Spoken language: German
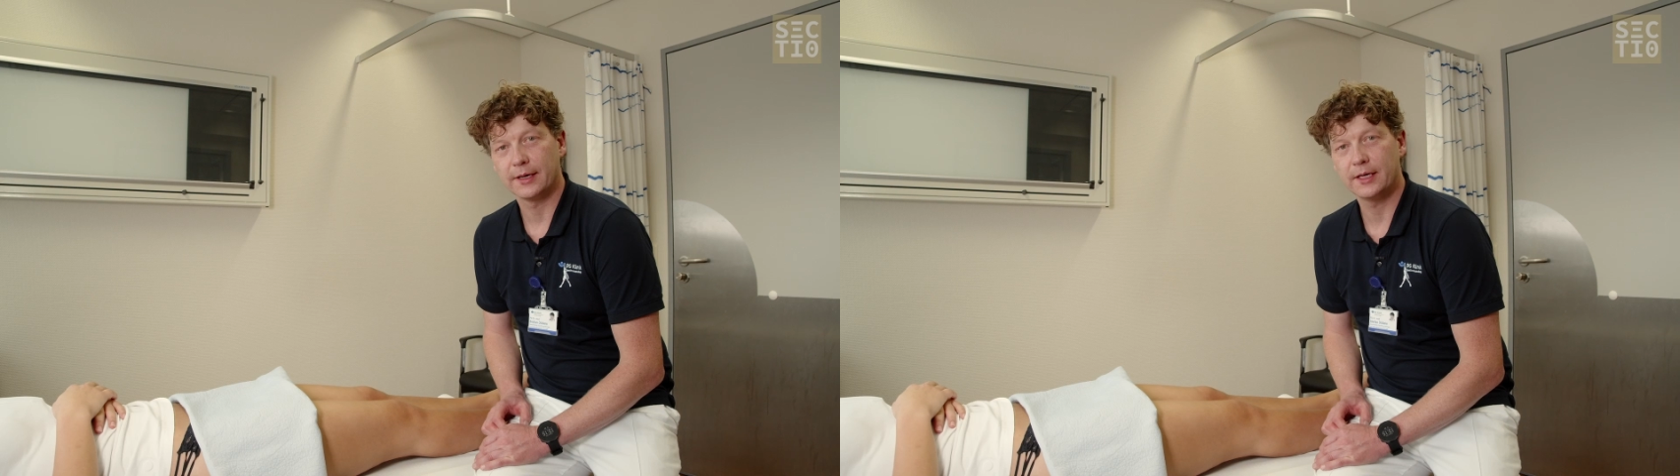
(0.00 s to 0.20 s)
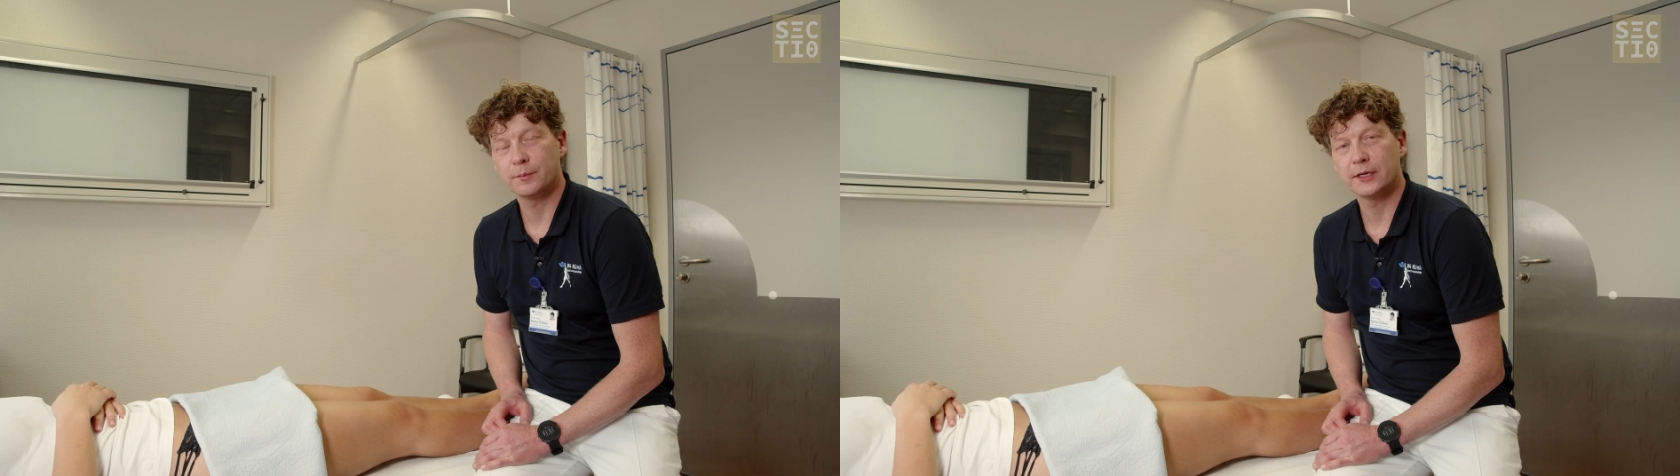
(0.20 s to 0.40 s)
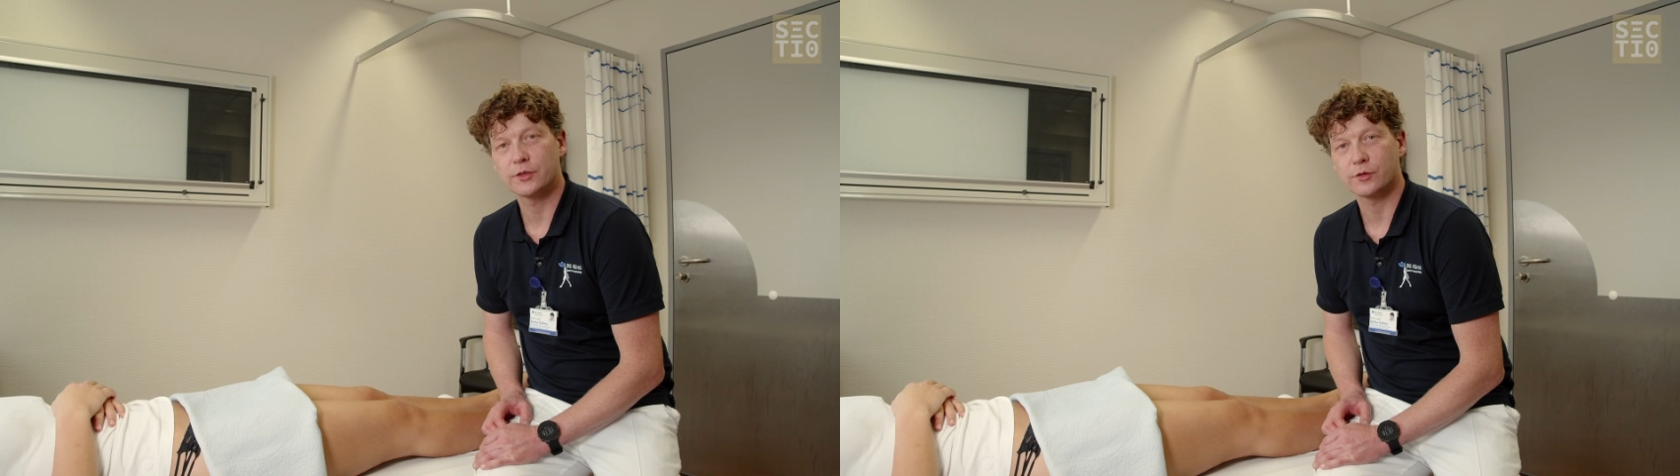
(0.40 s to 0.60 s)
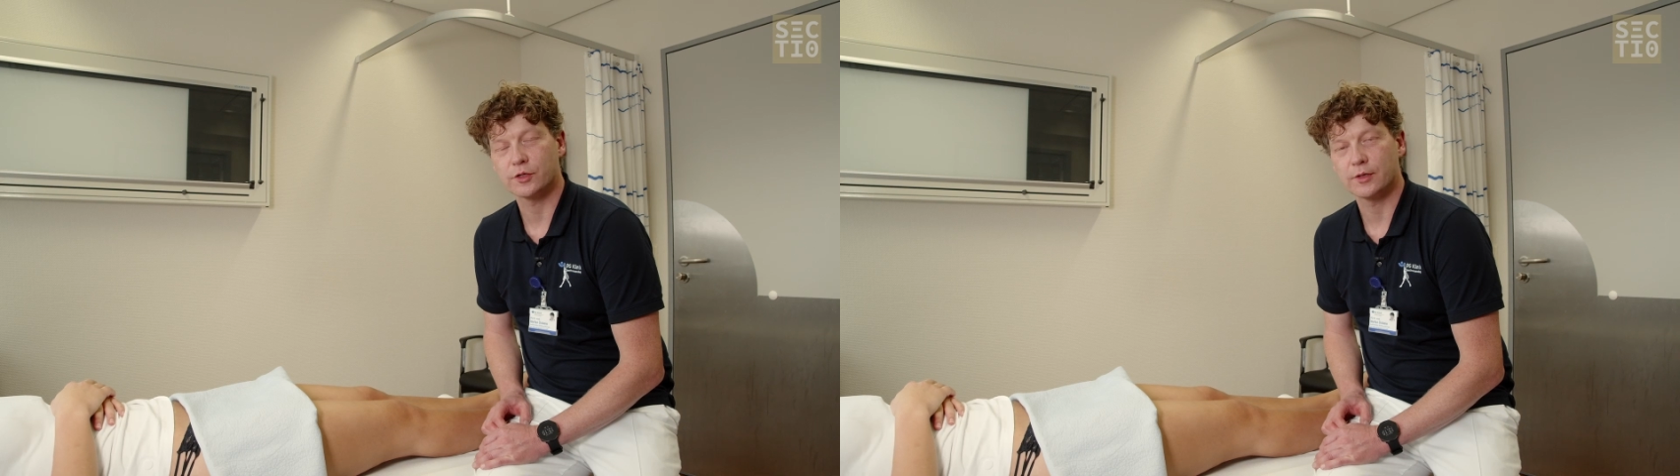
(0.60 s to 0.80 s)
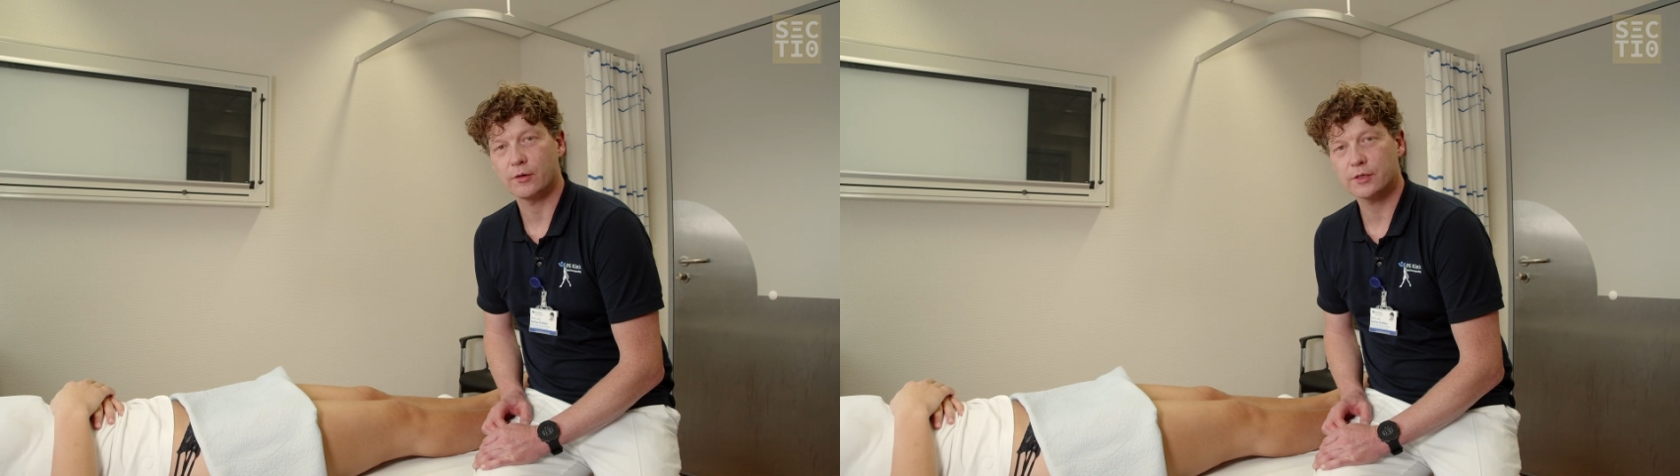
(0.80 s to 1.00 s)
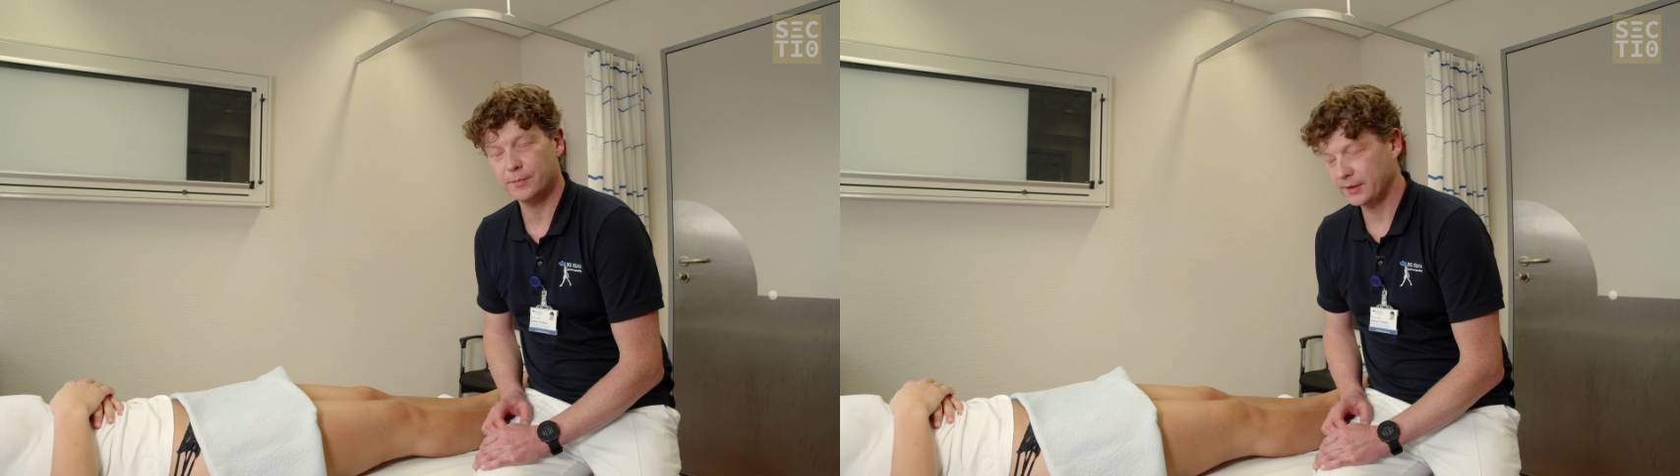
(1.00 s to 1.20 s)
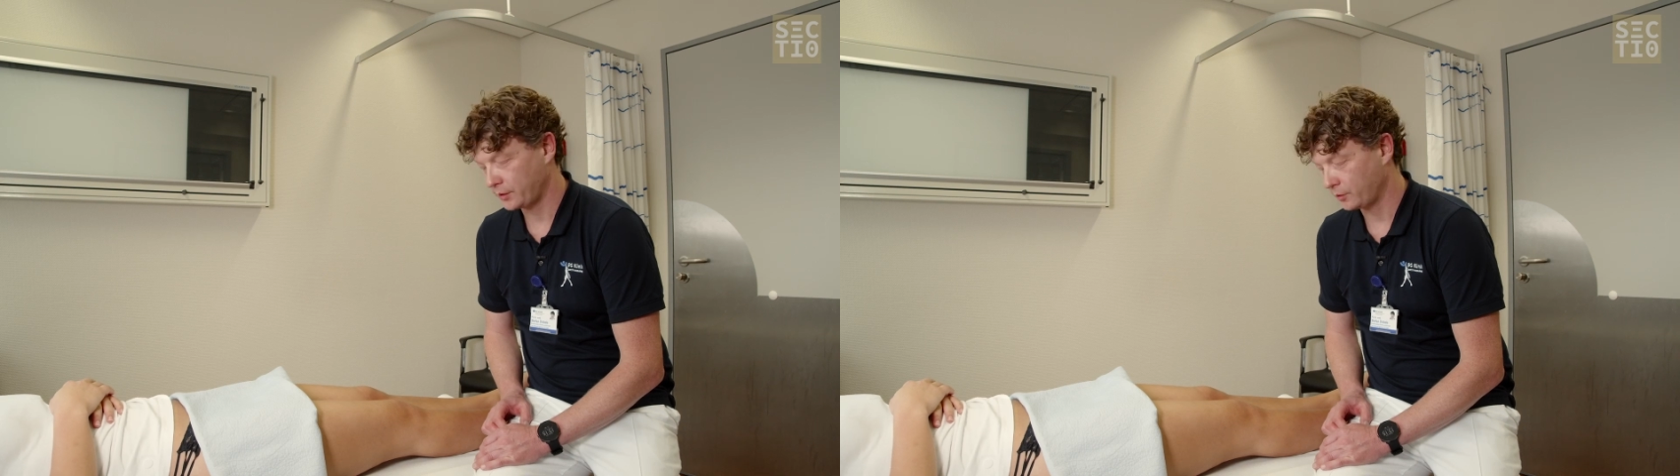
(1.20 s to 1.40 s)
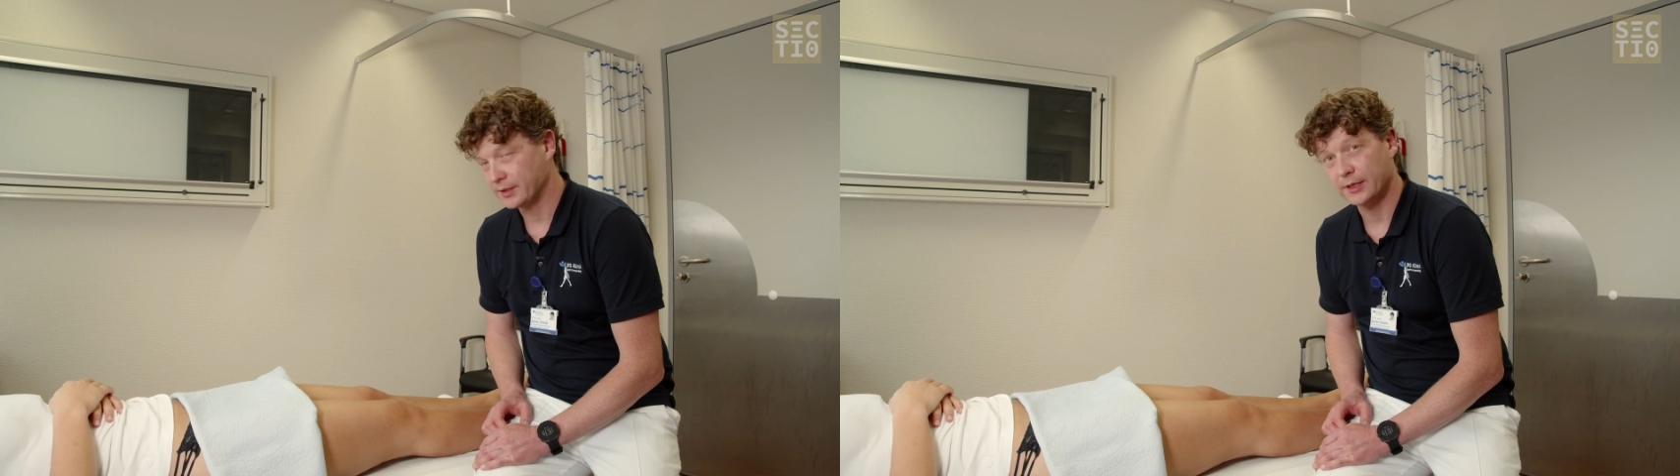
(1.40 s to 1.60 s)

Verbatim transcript: Innenmeniskus und Außenmeniskus.